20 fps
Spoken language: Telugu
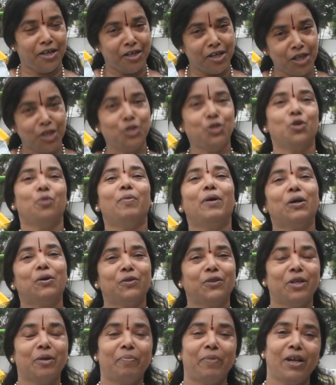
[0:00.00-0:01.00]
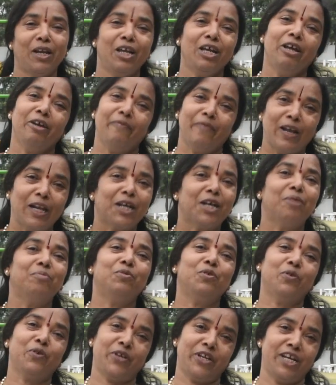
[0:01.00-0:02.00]
నేను శుభ కొత్తపల్లి వెల్కమ్
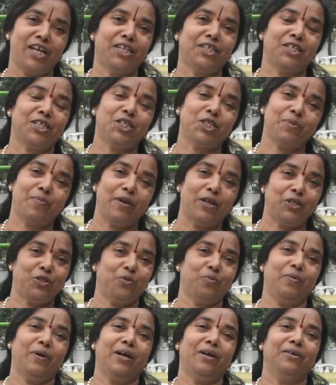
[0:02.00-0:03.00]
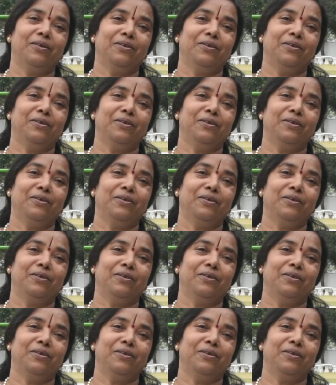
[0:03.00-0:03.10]
టు క్రియేషన్స్ బై శుభ